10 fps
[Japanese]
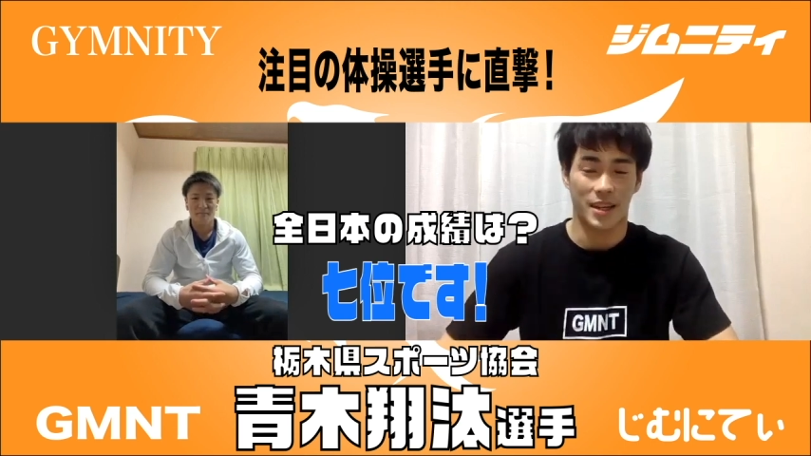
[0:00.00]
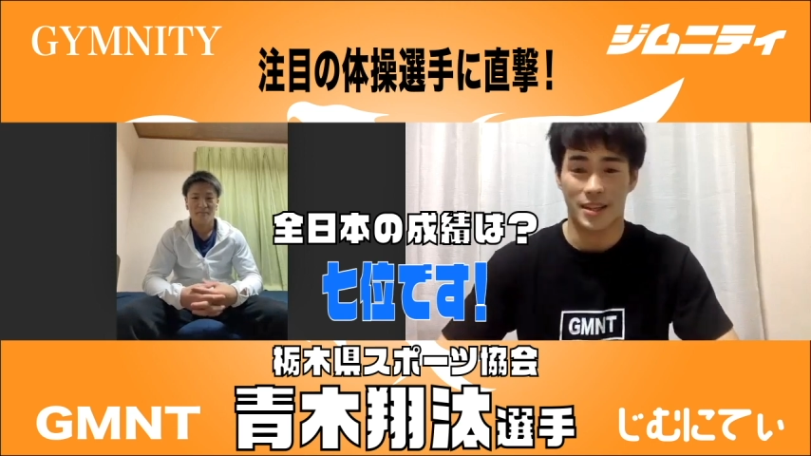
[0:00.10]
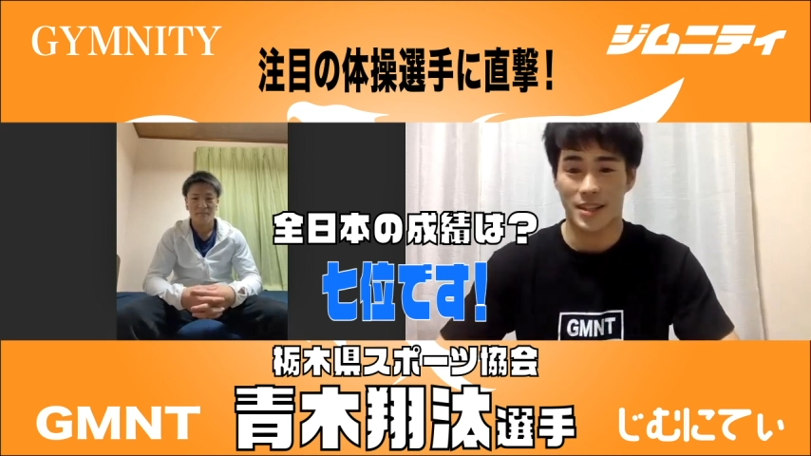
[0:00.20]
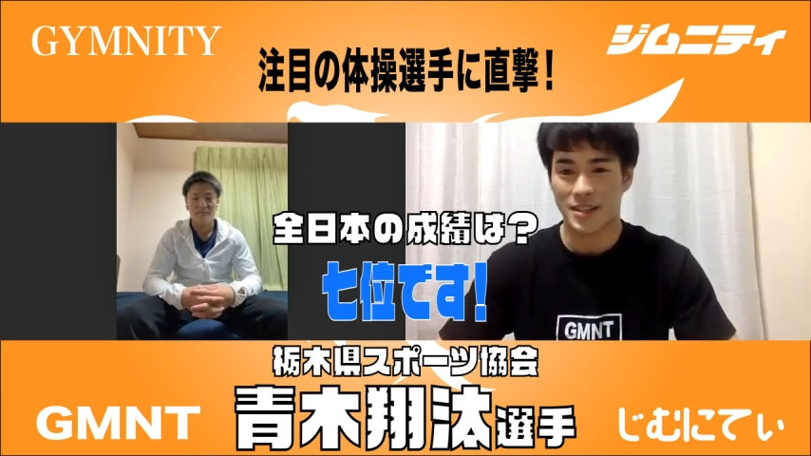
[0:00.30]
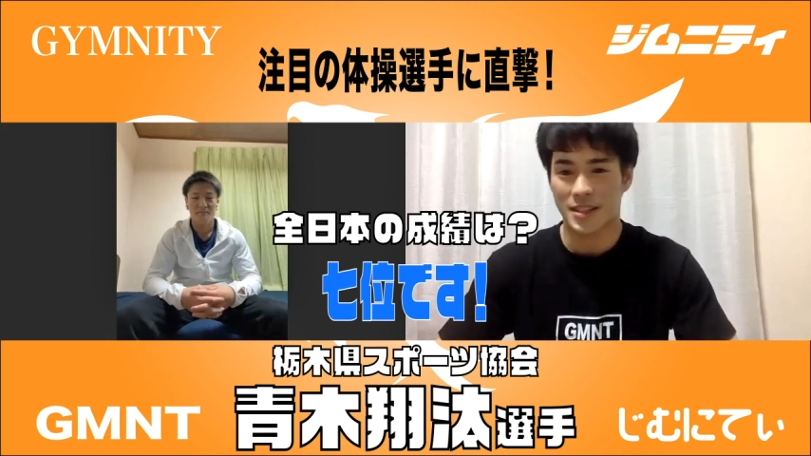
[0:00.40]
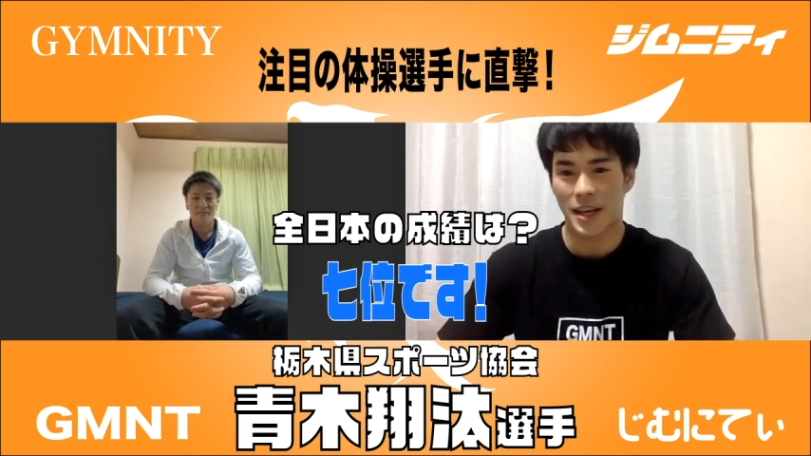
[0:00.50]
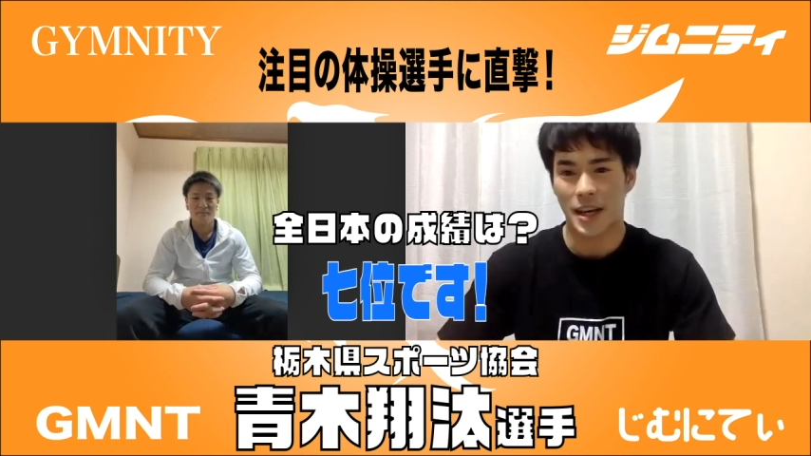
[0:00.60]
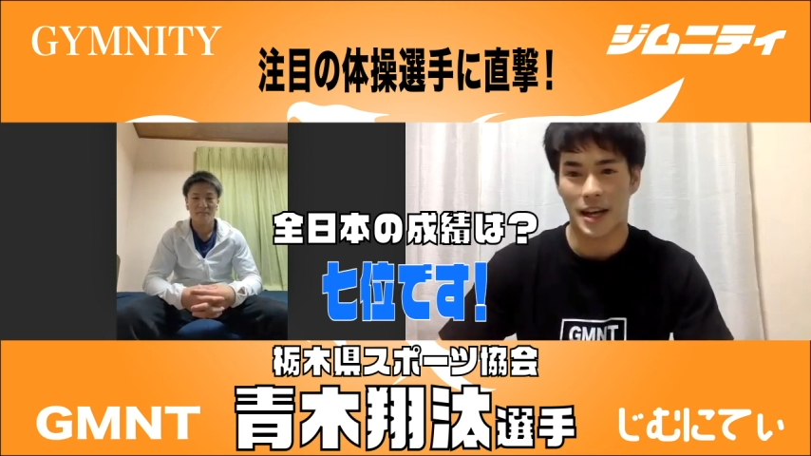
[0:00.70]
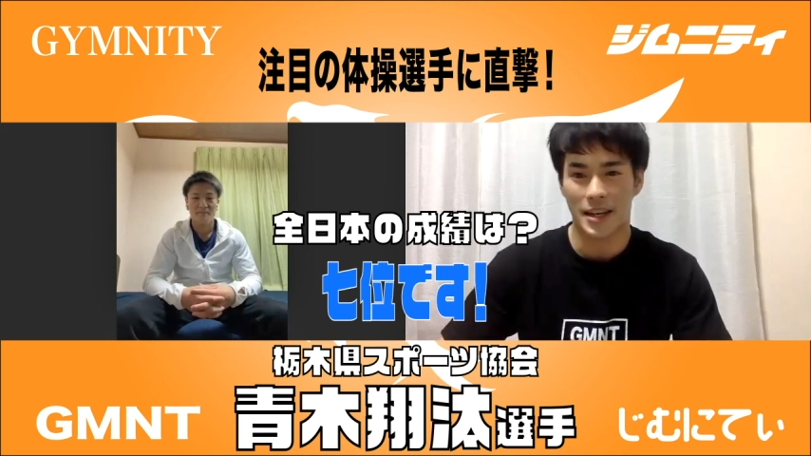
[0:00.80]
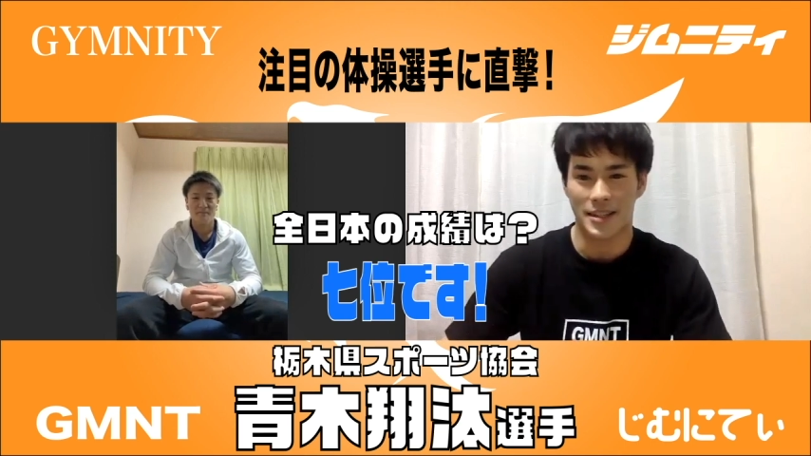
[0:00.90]
NHK
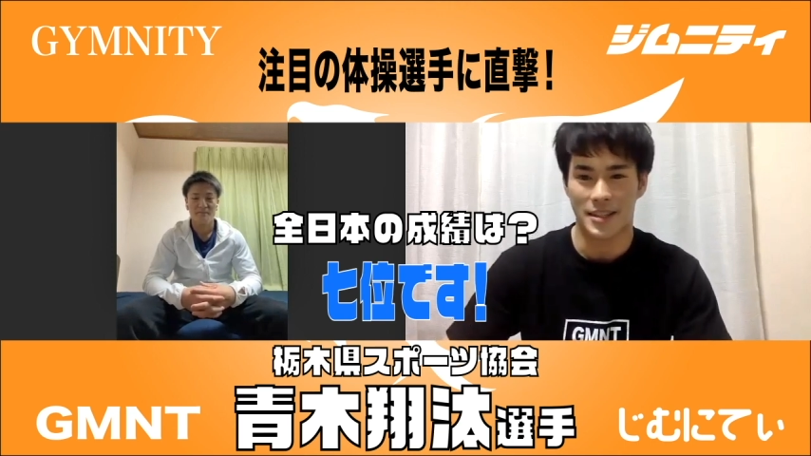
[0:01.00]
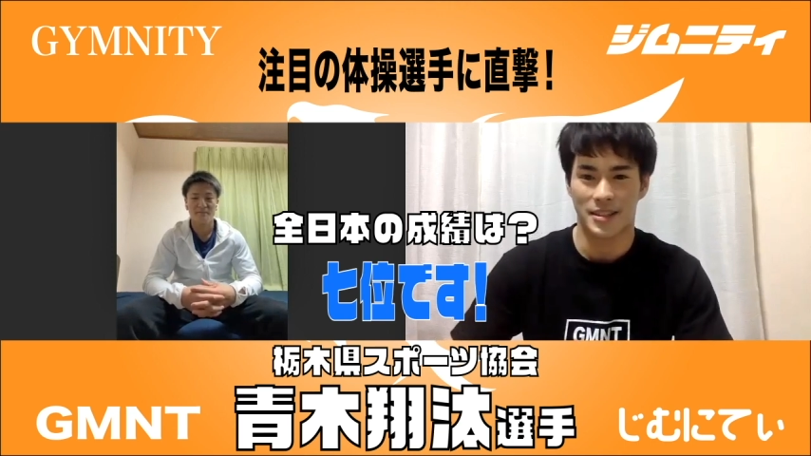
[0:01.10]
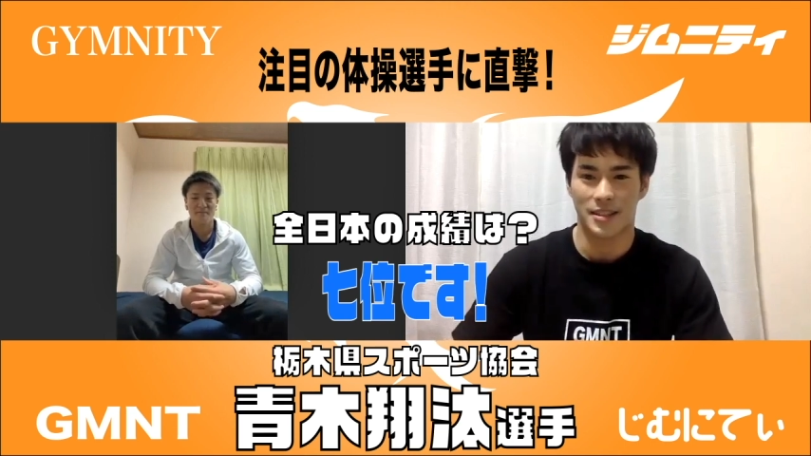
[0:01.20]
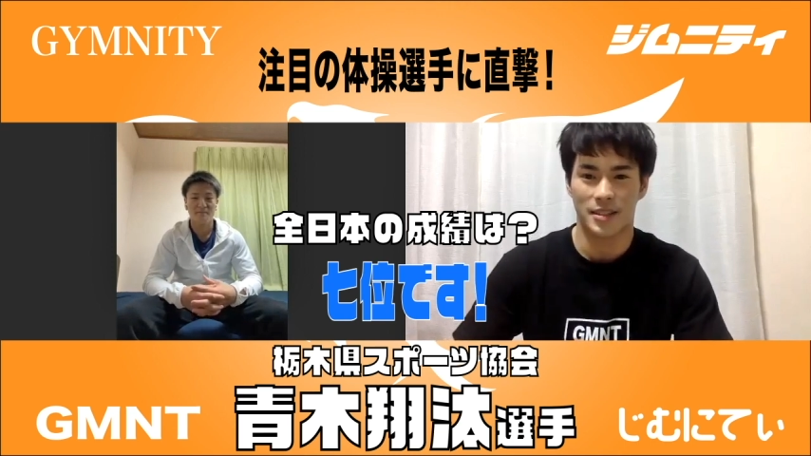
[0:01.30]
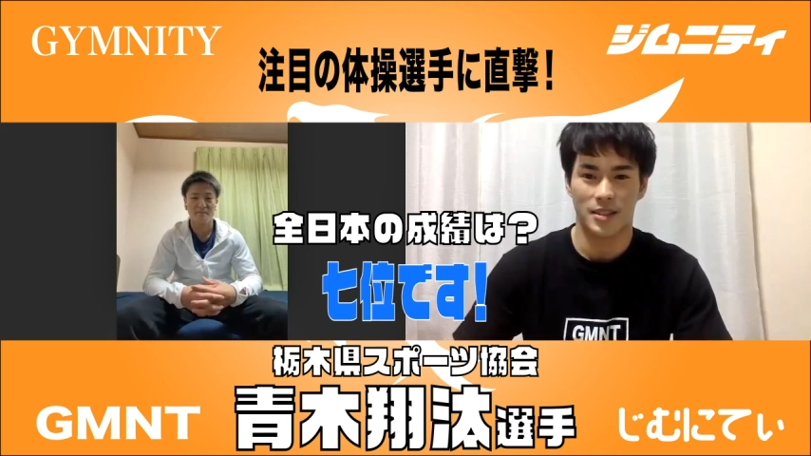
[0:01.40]
杯、